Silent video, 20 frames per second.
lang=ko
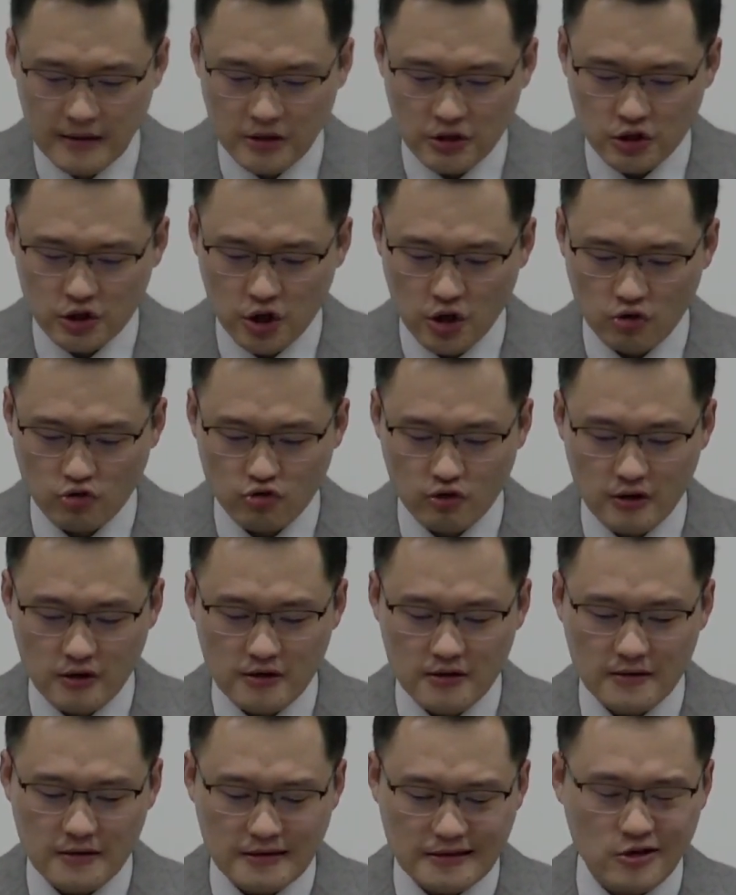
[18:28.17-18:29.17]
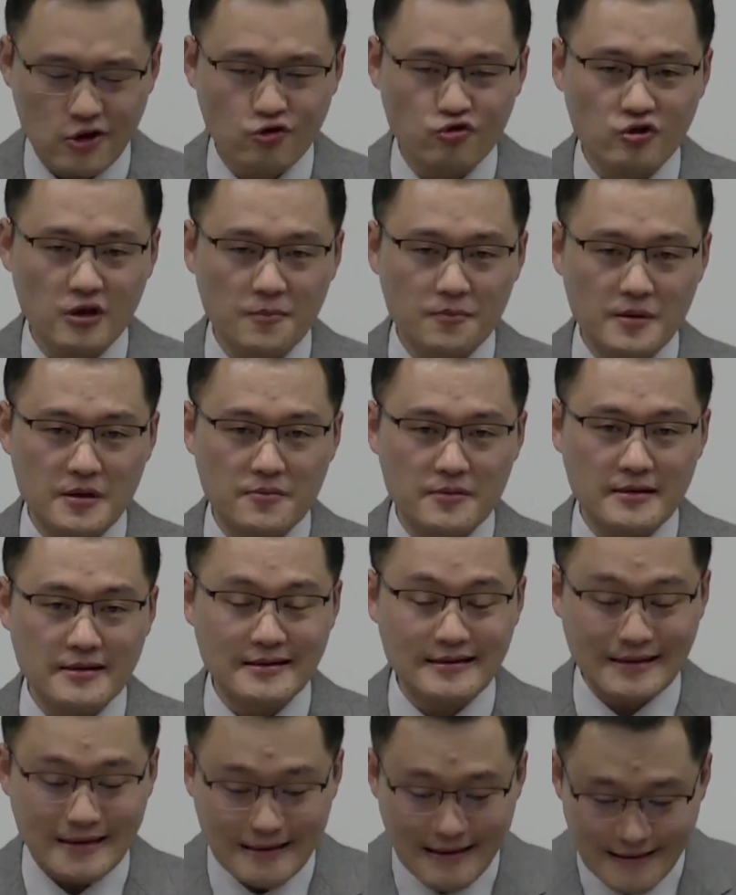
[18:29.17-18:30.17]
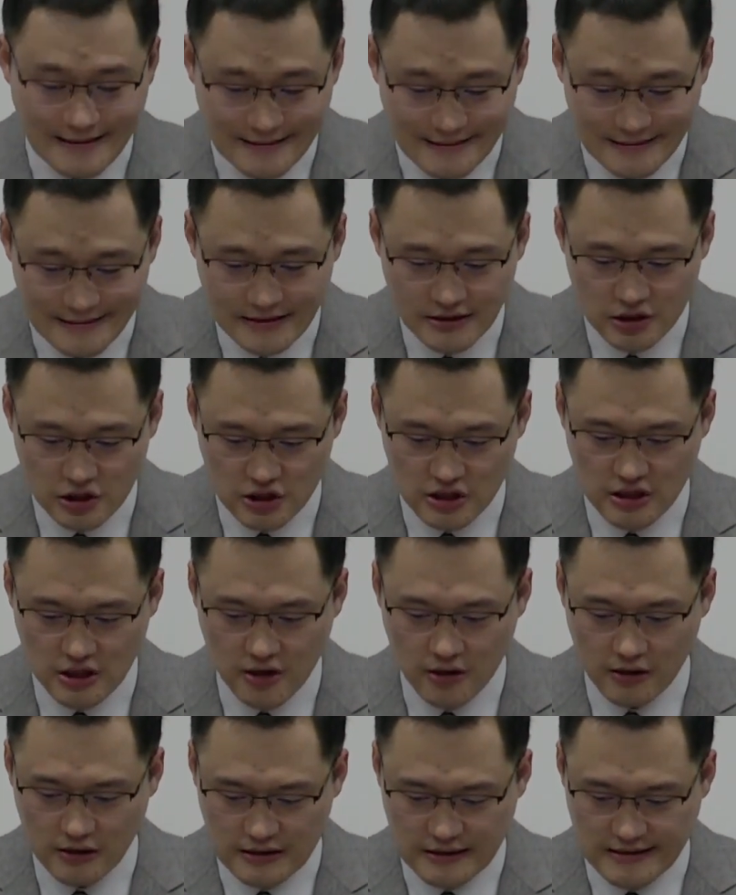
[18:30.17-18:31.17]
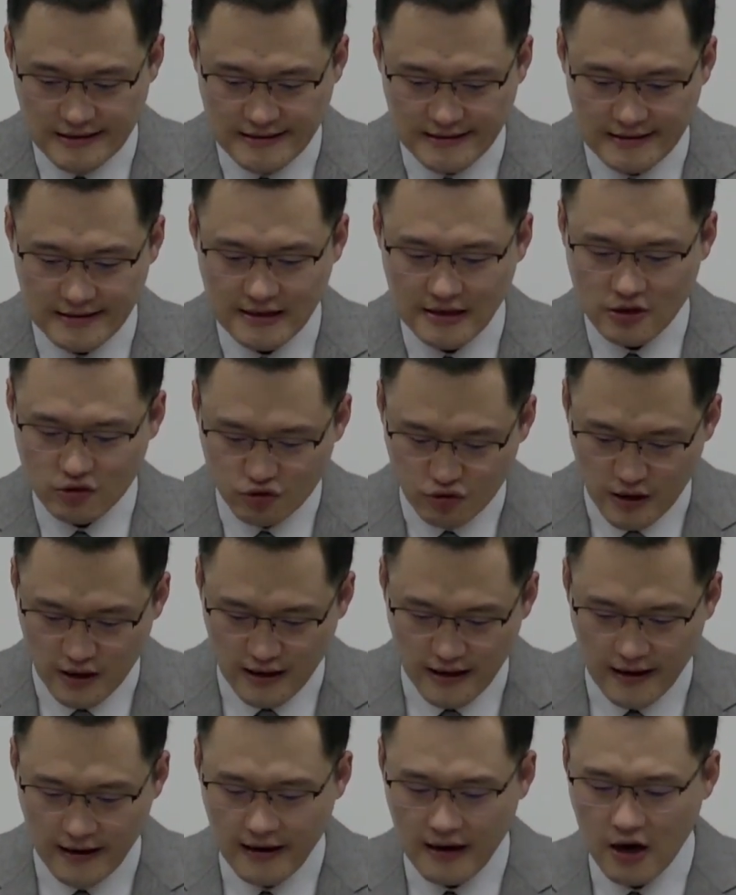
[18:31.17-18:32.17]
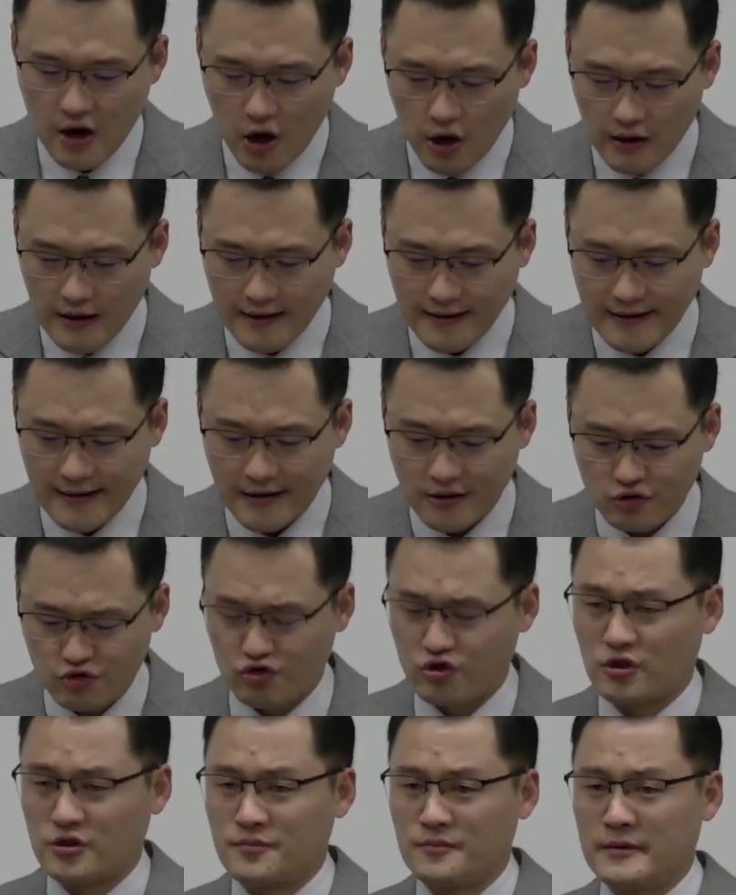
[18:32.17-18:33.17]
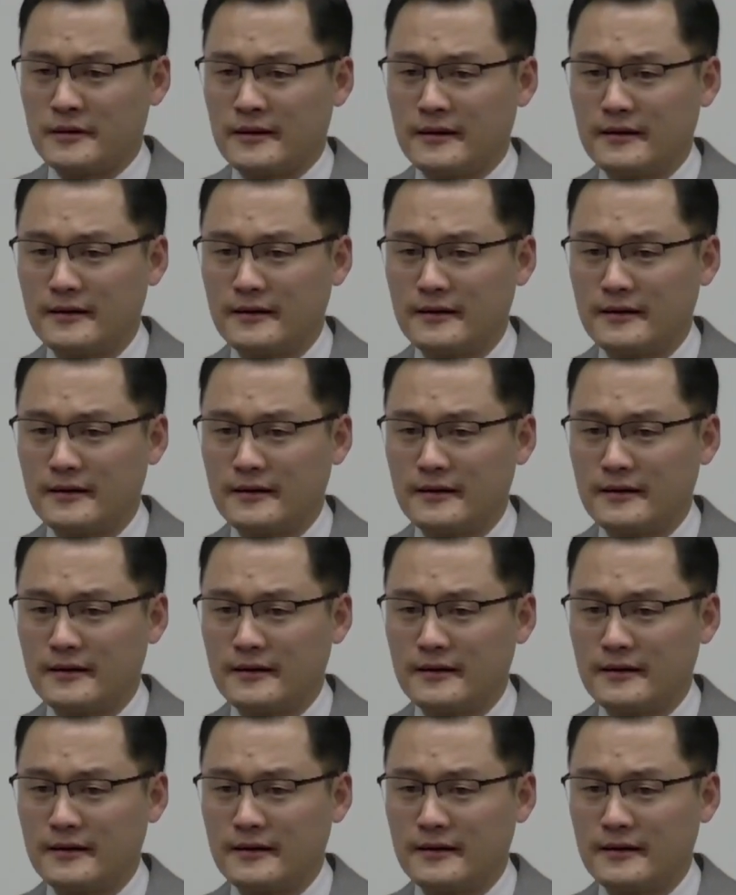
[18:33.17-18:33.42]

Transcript: 천국의 천국의 비밀을 깨닫는 지식과 지혜를 우리에게 허락해 주셨습니다.